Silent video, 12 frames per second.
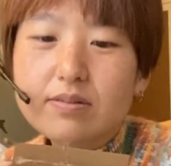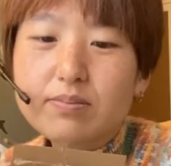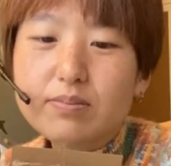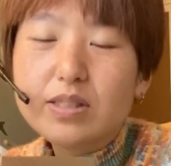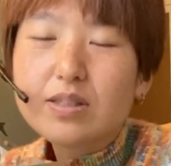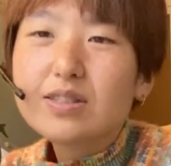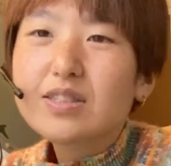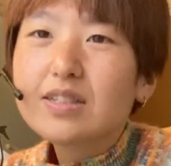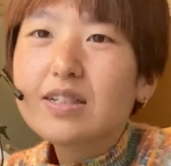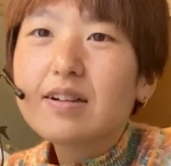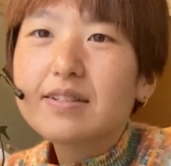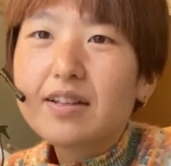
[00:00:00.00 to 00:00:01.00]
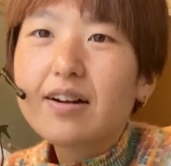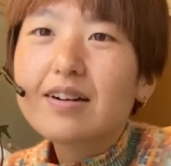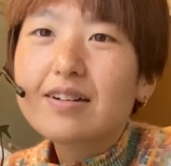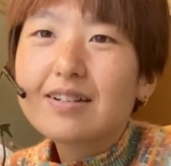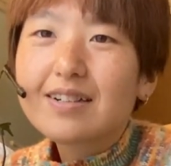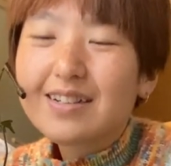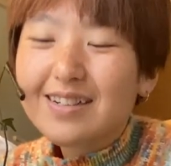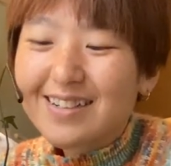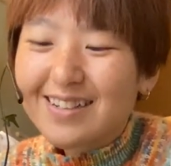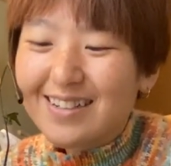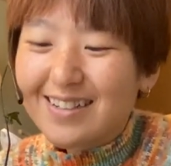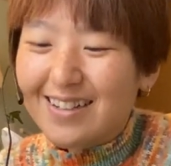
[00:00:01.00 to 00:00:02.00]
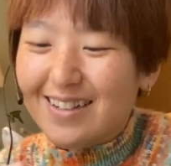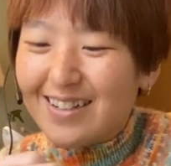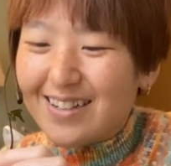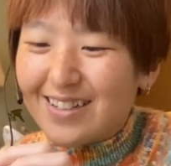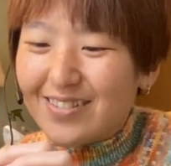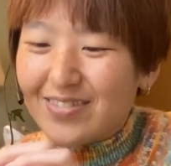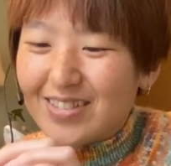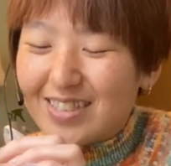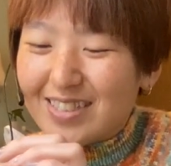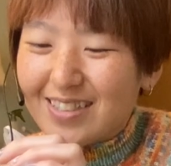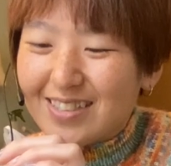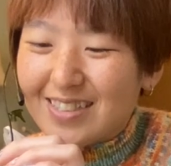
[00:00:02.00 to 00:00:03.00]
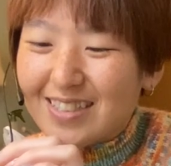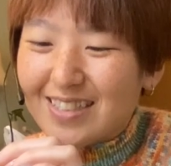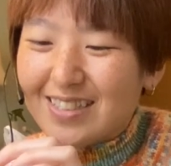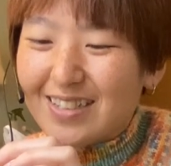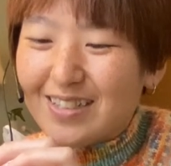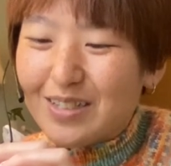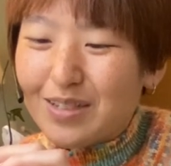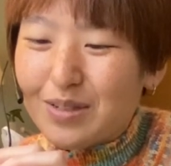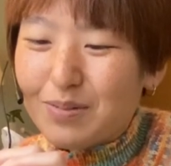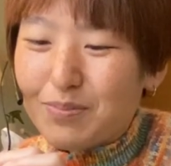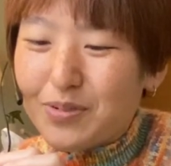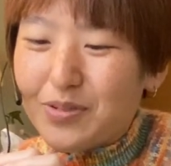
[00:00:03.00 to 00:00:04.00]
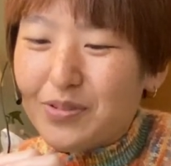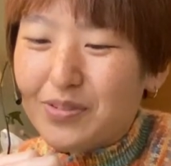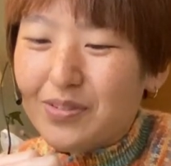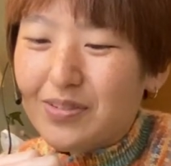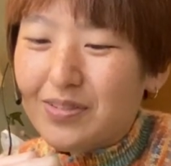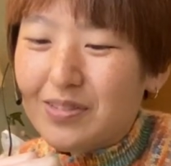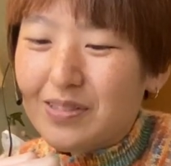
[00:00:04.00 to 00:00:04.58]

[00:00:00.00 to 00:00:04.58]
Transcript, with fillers: みんな好きかなビーズアクセサリーも